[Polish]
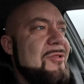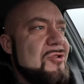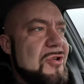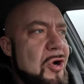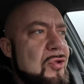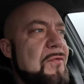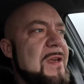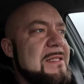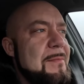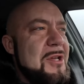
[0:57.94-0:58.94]
to że gotów
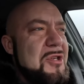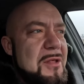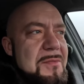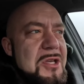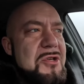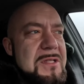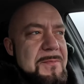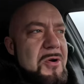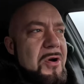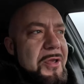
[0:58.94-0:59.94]
jestem na 70,
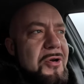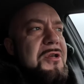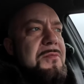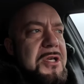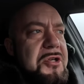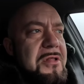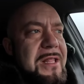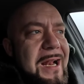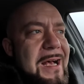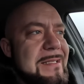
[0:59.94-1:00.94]
spokojnie 80
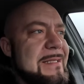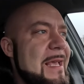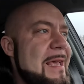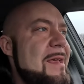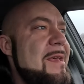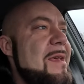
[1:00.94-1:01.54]
na raz, nie?